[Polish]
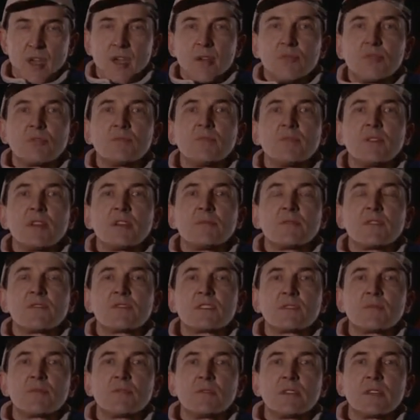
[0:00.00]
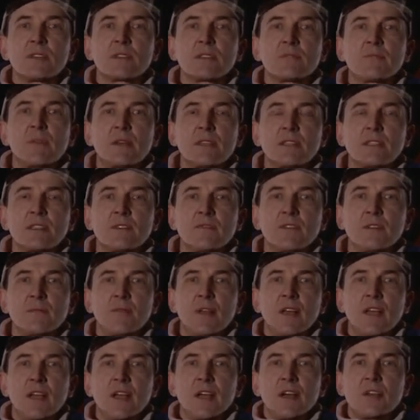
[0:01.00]
Próbujemy wspólnie z państwem
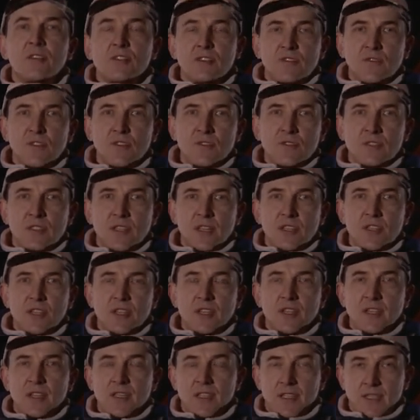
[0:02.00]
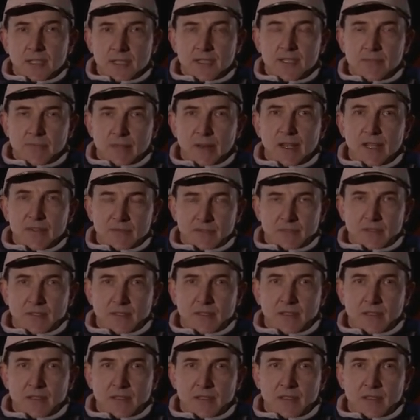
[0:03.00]
rozwiązać te sprawy.
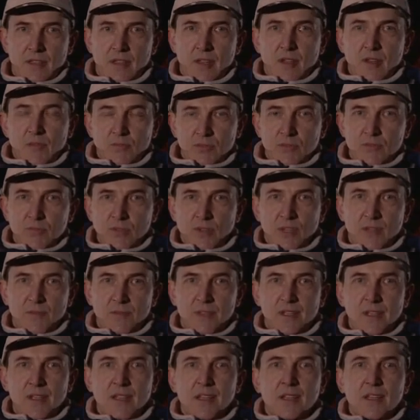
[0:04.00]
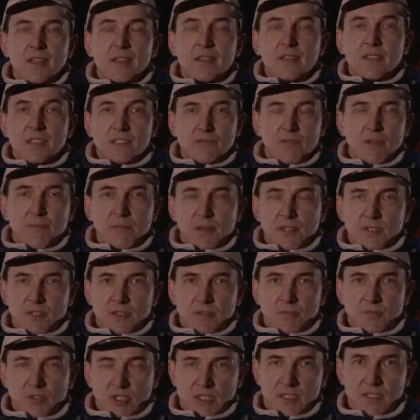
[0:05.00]
Próbujemy złapać
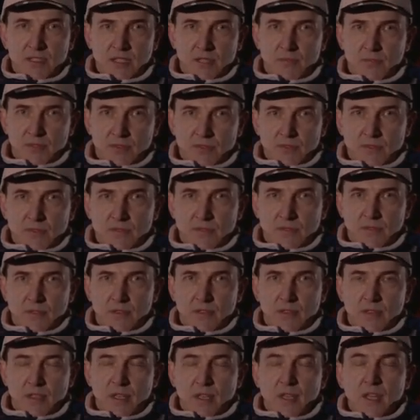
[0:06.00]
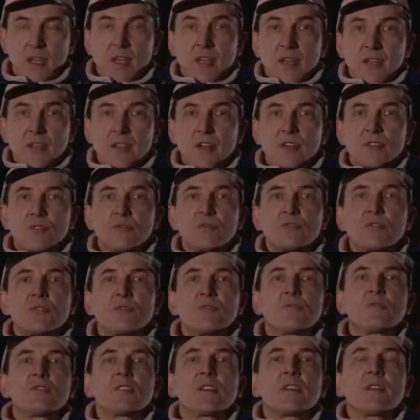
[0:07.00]
przestępców. Niektórzy
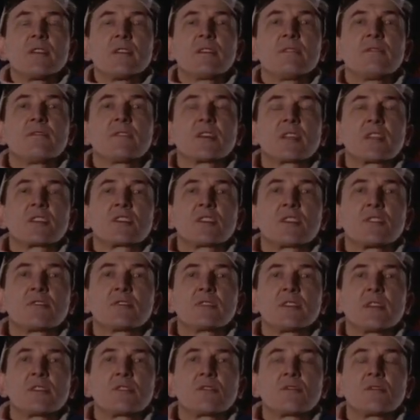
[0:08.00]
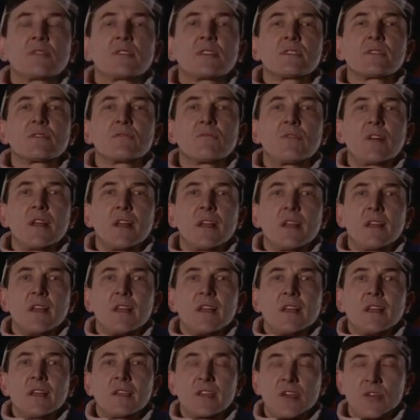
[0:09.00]
ludzie, wkraczając na drogę zła,
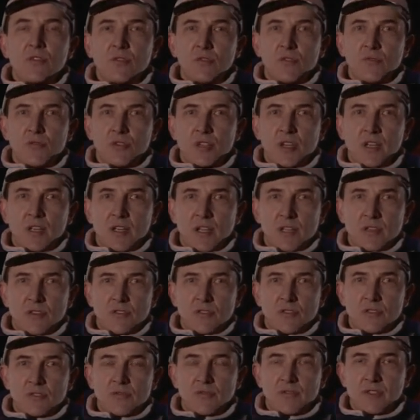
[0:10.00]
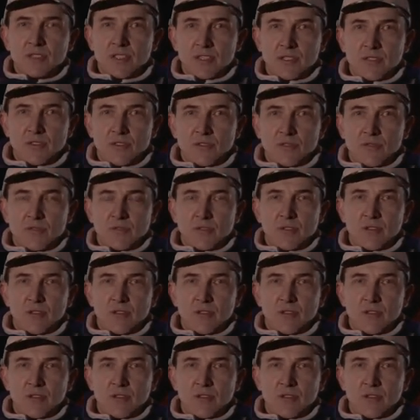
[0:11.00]
kierują się chęcią zysku.